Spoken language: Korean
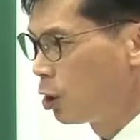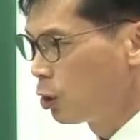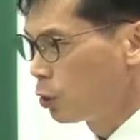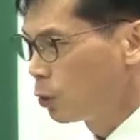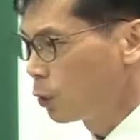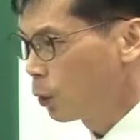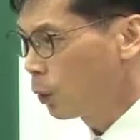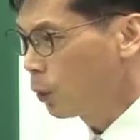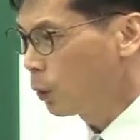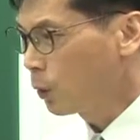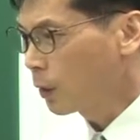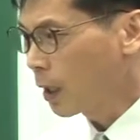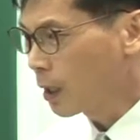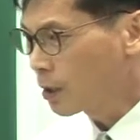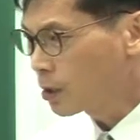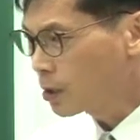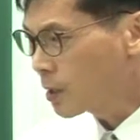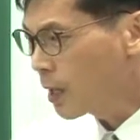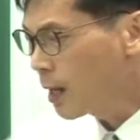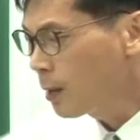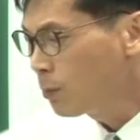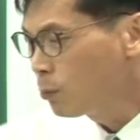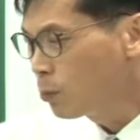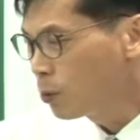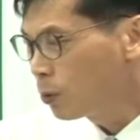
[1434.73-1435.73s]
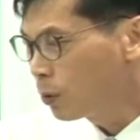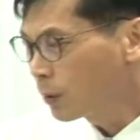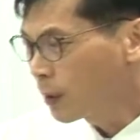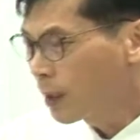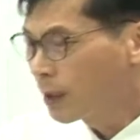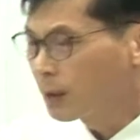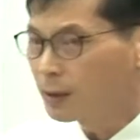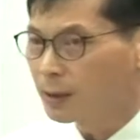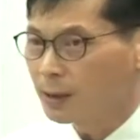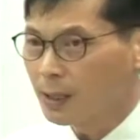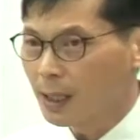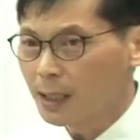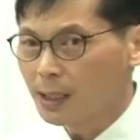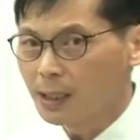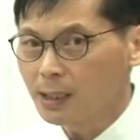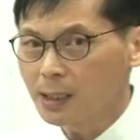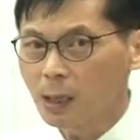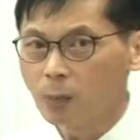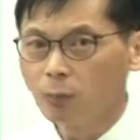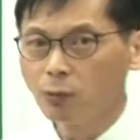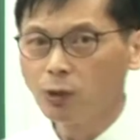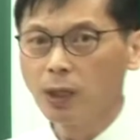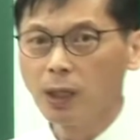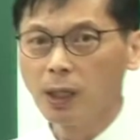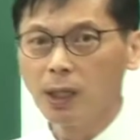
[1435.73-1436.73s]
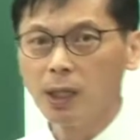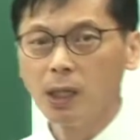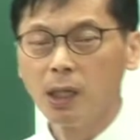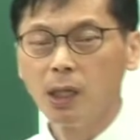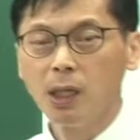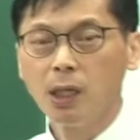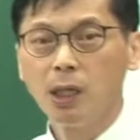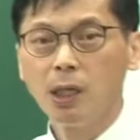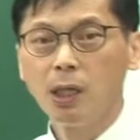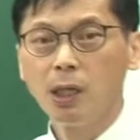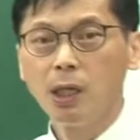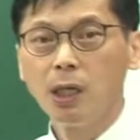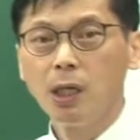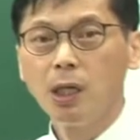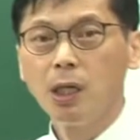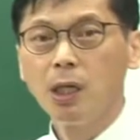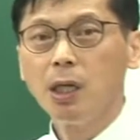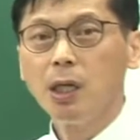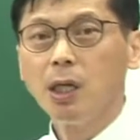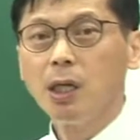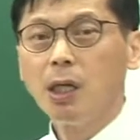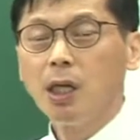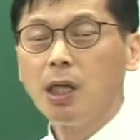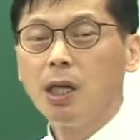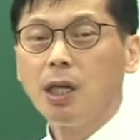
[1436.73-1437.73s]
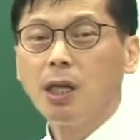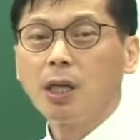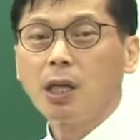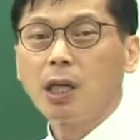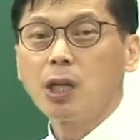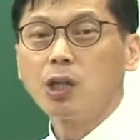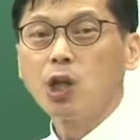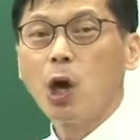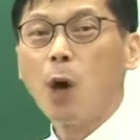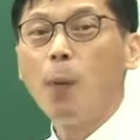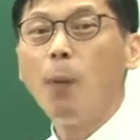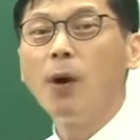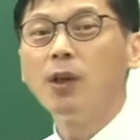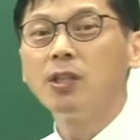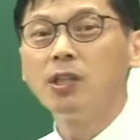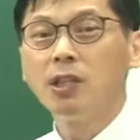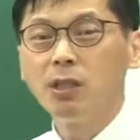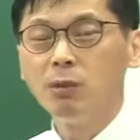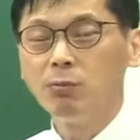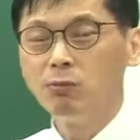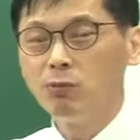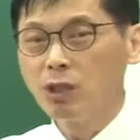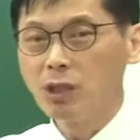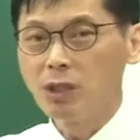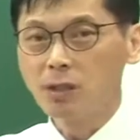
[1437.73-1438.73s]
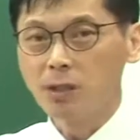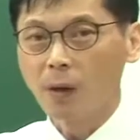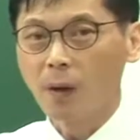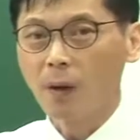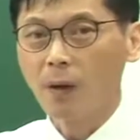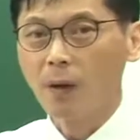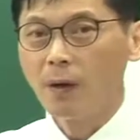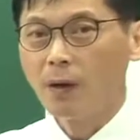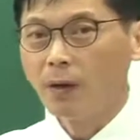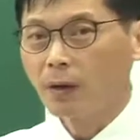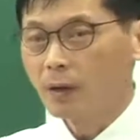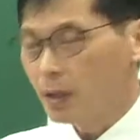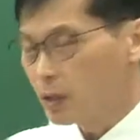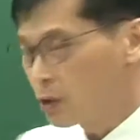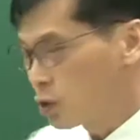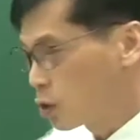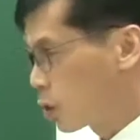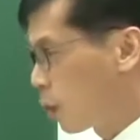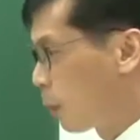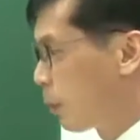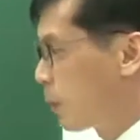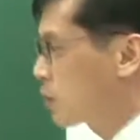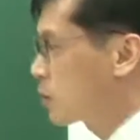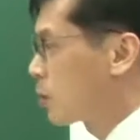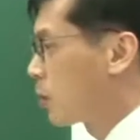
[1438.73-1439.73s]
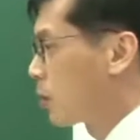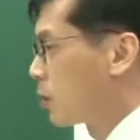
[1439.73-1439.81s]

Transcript: 요게 창문으로 돼 있는데 이 창문이 이렇게 접어지는 문이 있어요. 그래서 접어서